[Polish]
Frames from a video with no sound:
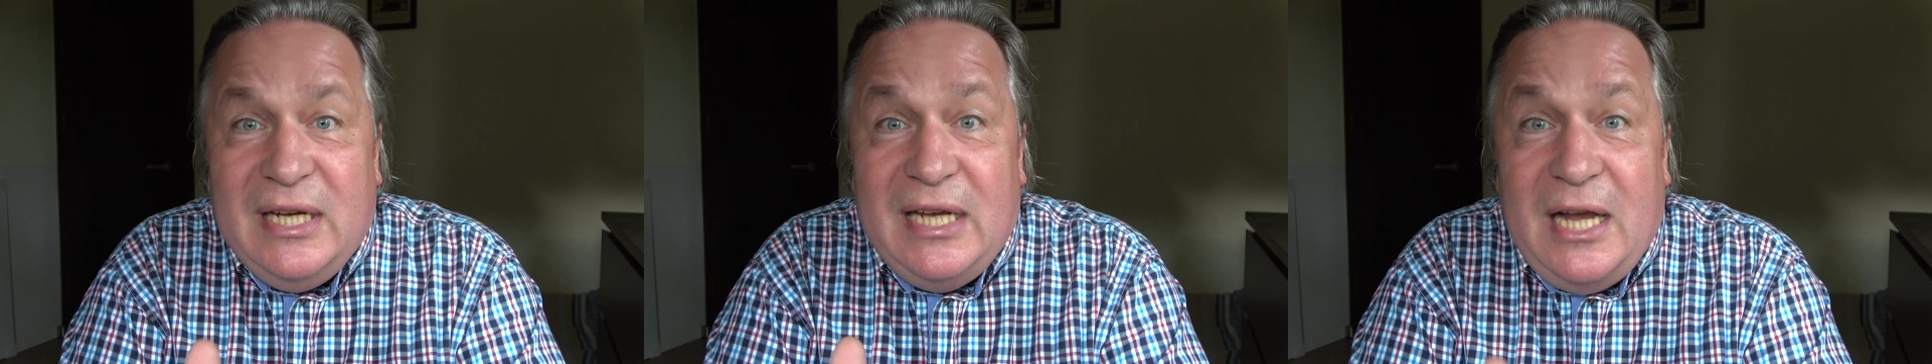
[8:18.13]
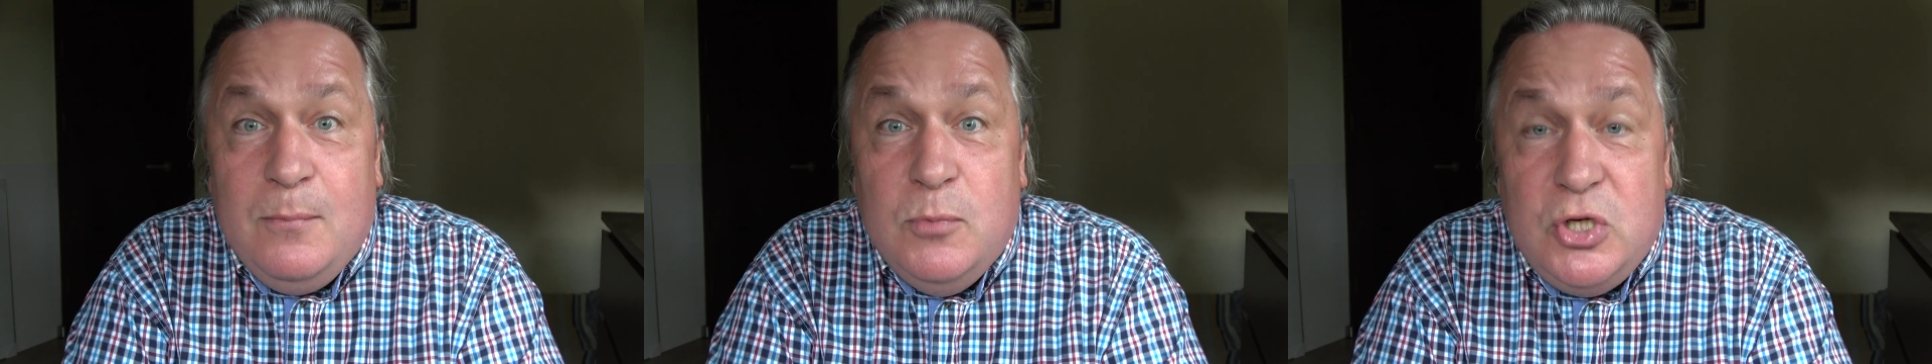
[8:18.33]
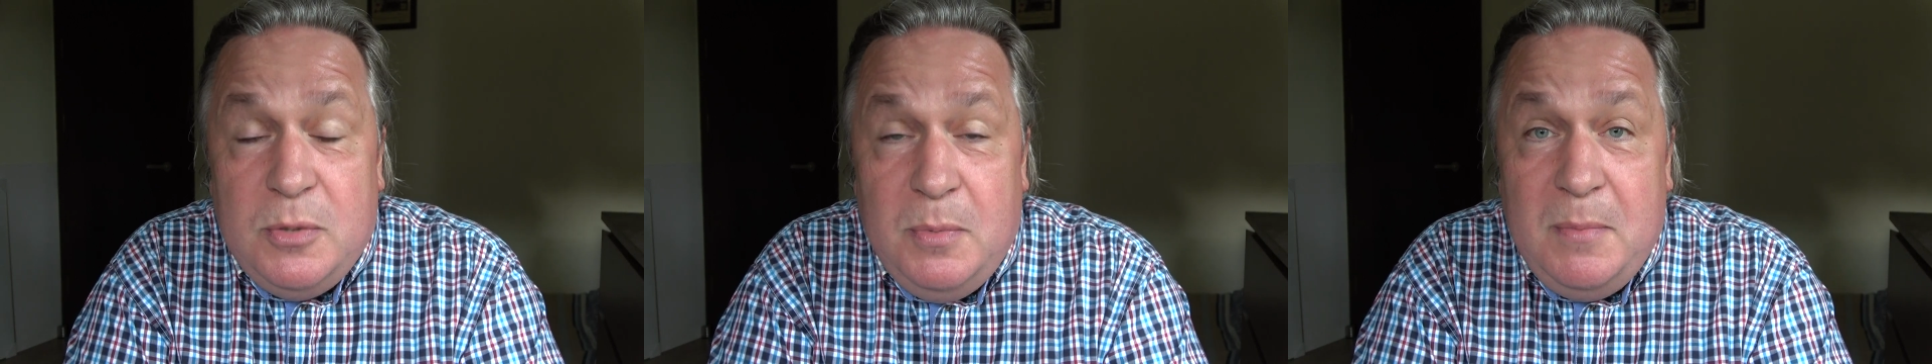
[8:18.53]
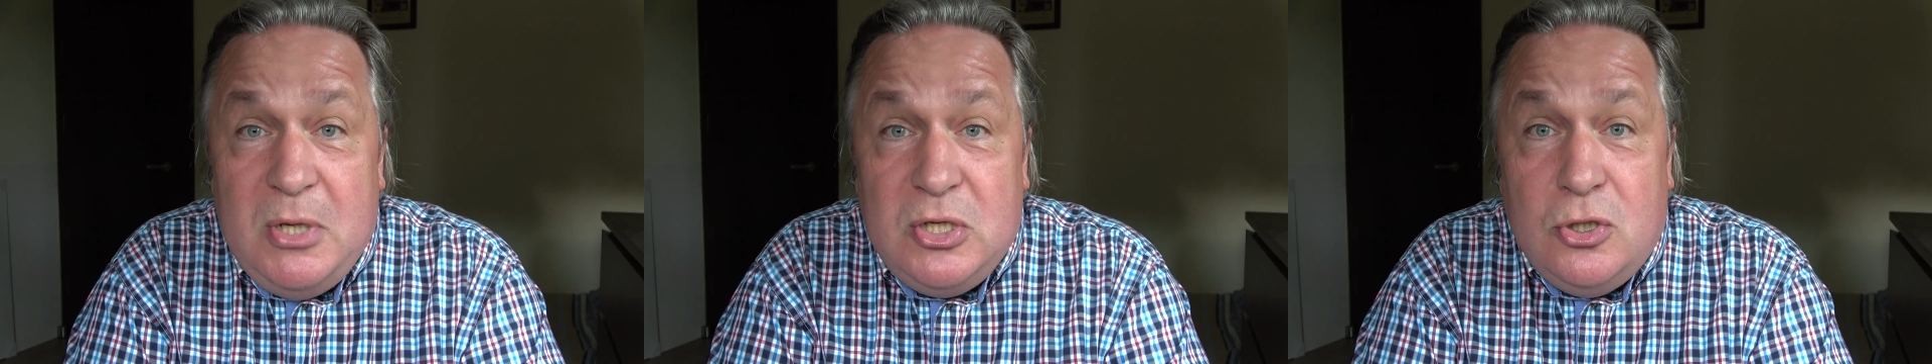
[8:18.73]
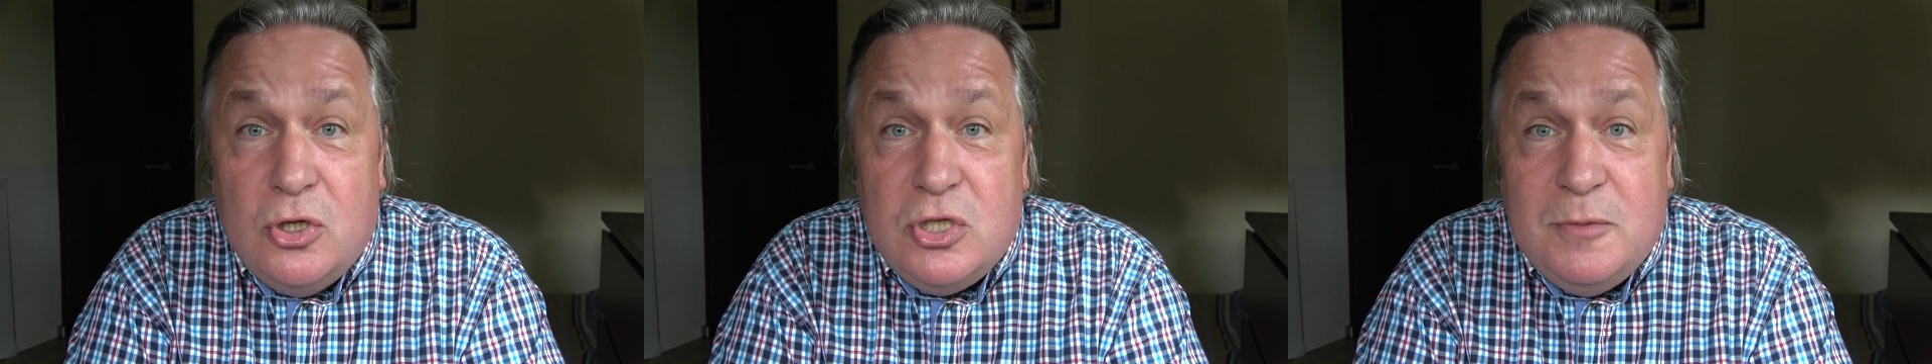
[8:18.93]
tak jak musimy
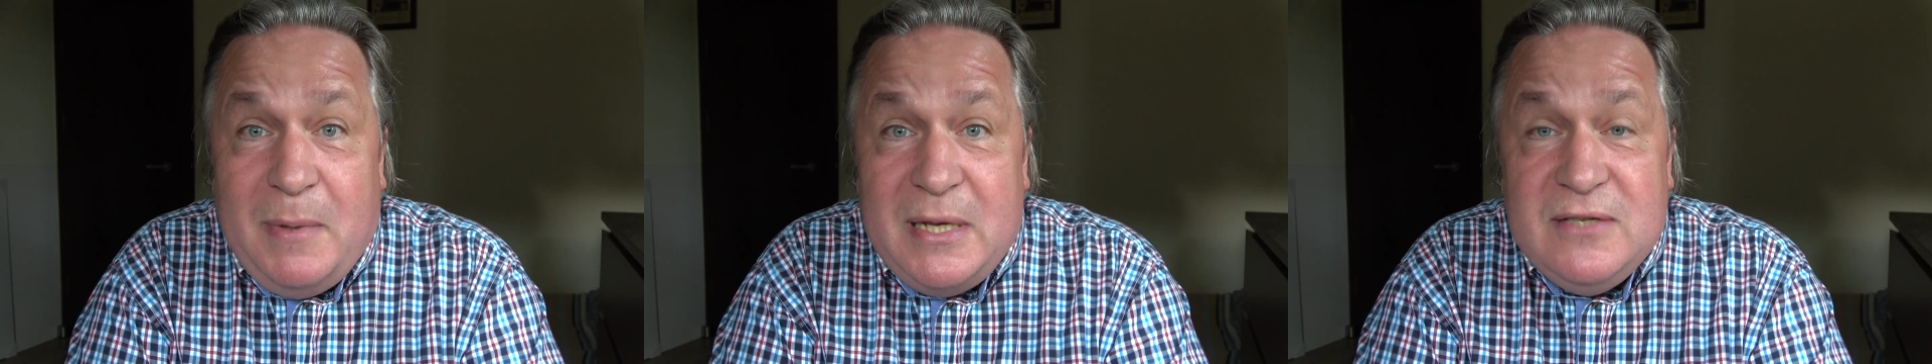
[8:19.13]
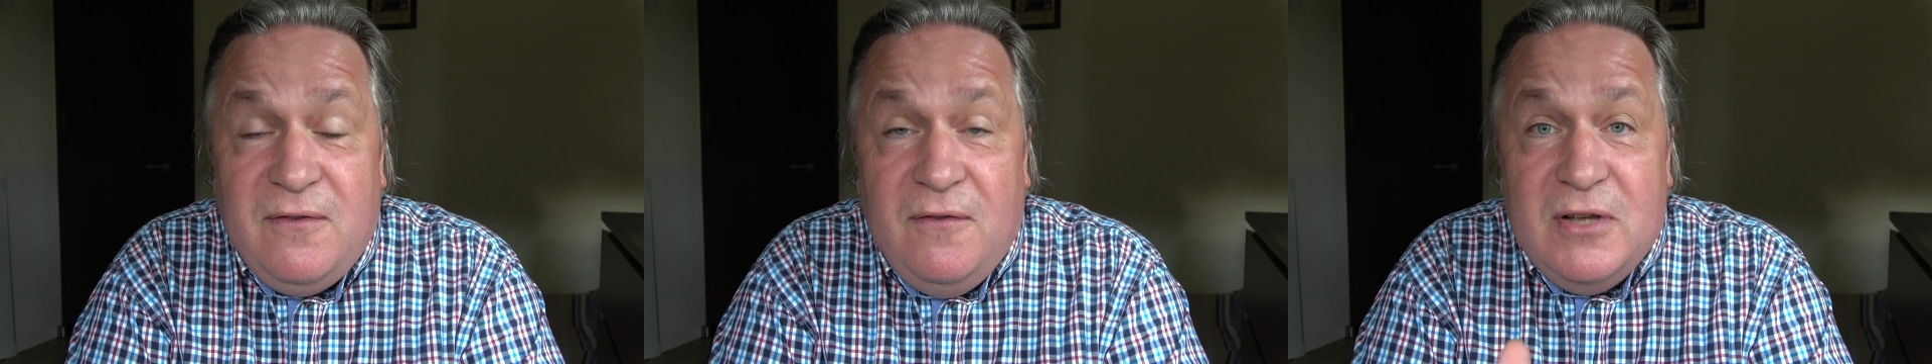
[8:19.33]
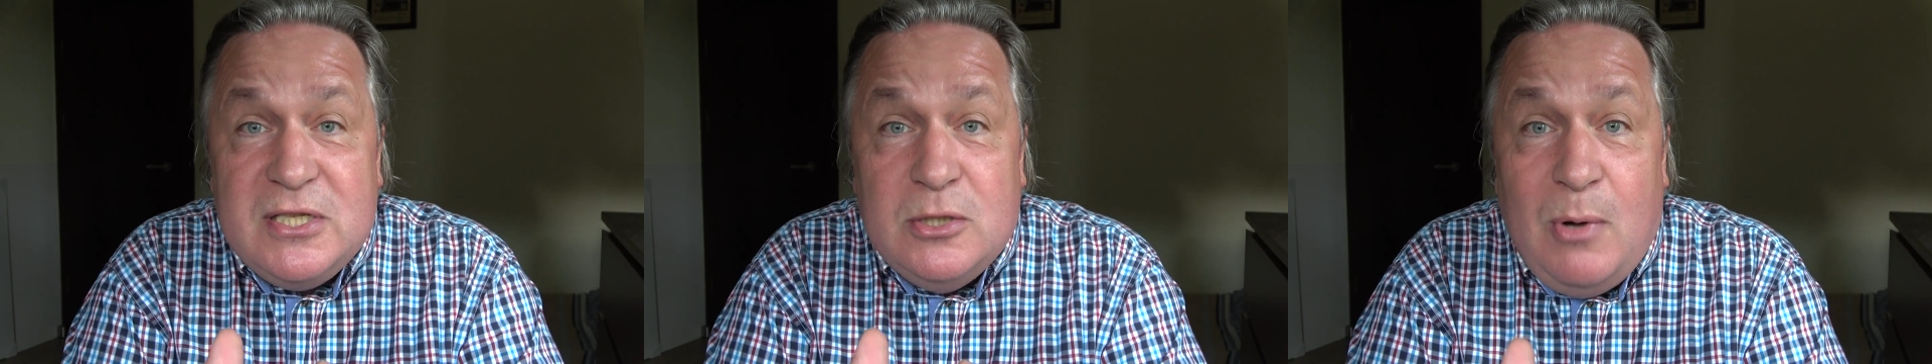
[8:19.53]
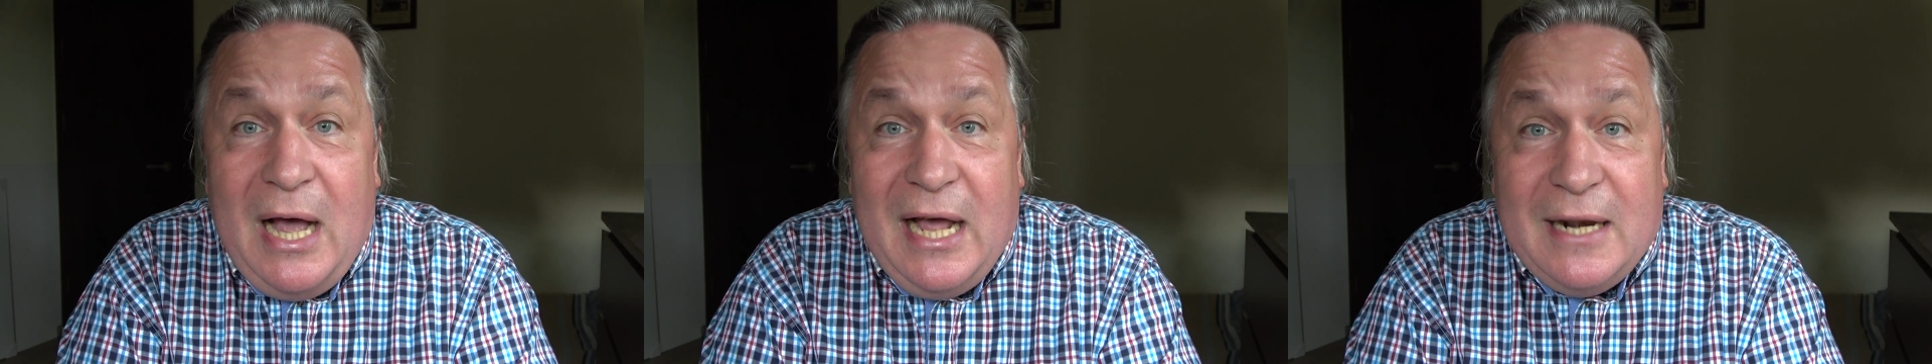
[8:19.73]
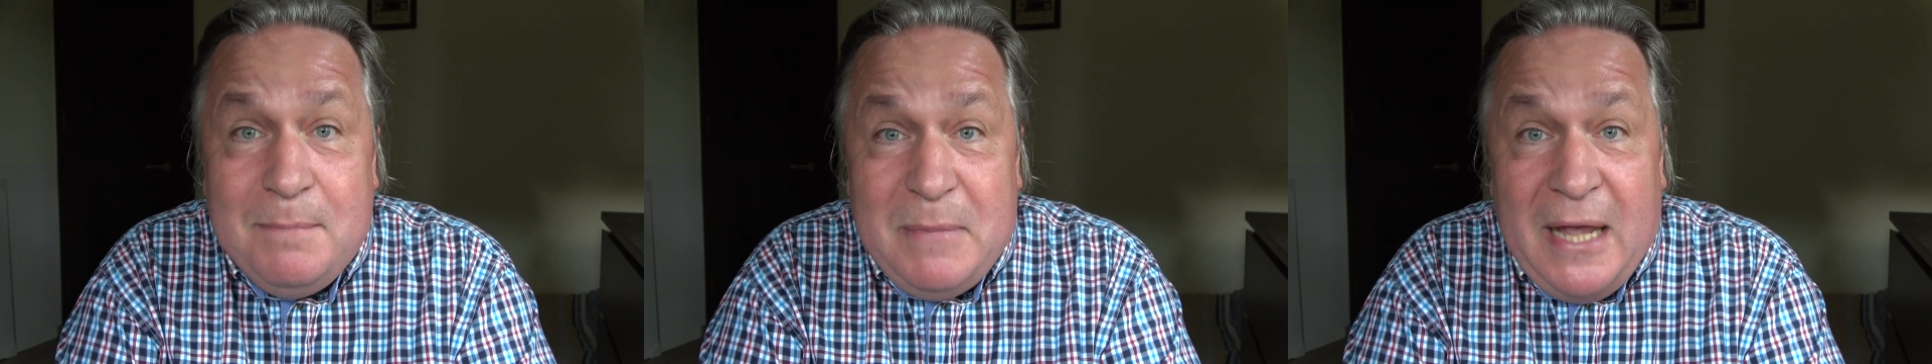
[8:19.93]
mieć, drodzy Państwo, własną
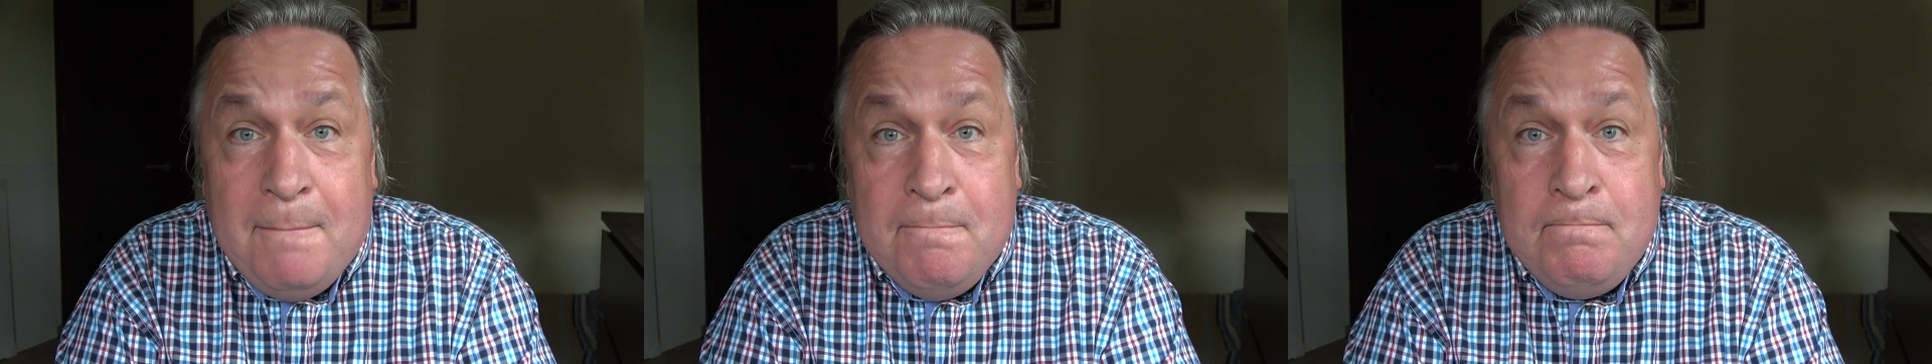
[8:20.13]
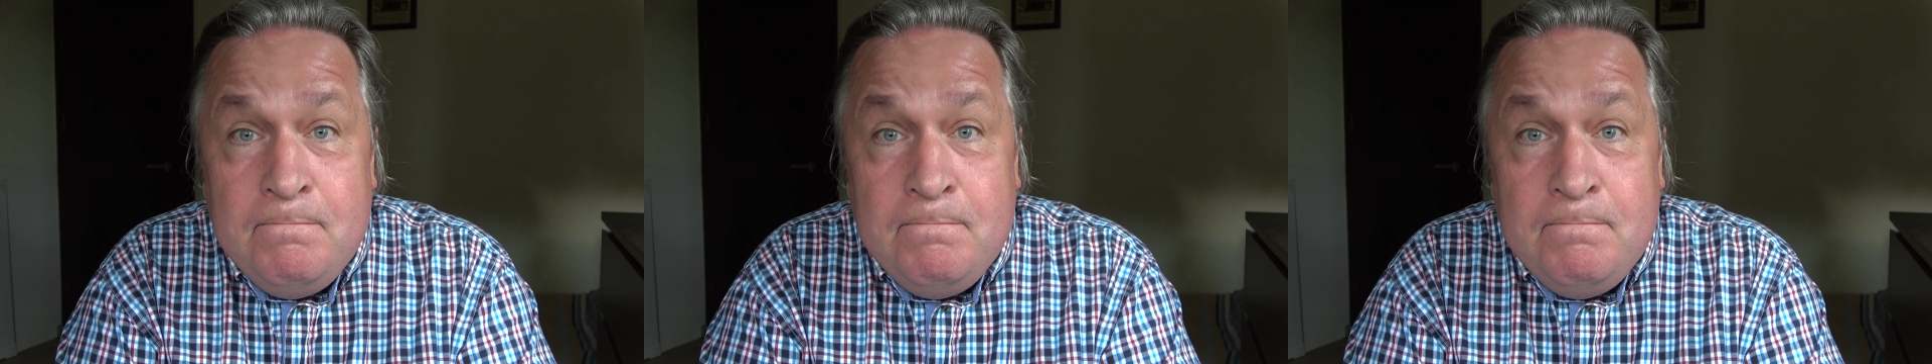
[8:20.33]
armię.